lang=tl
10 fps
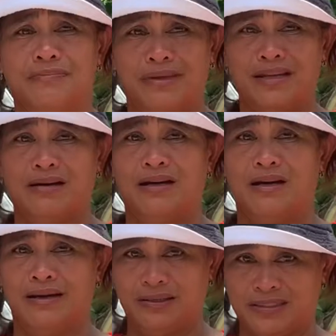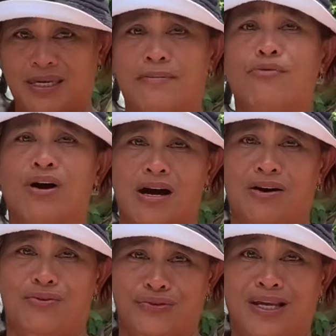pinasaya mo nga
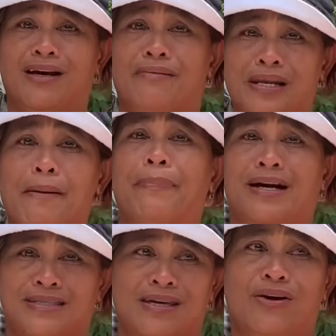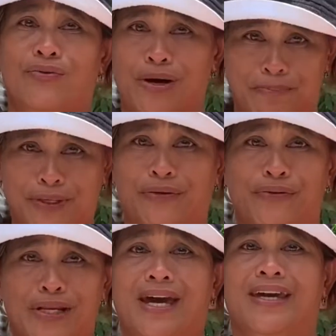ako. Talagang napakasaya ko nga pero ako'y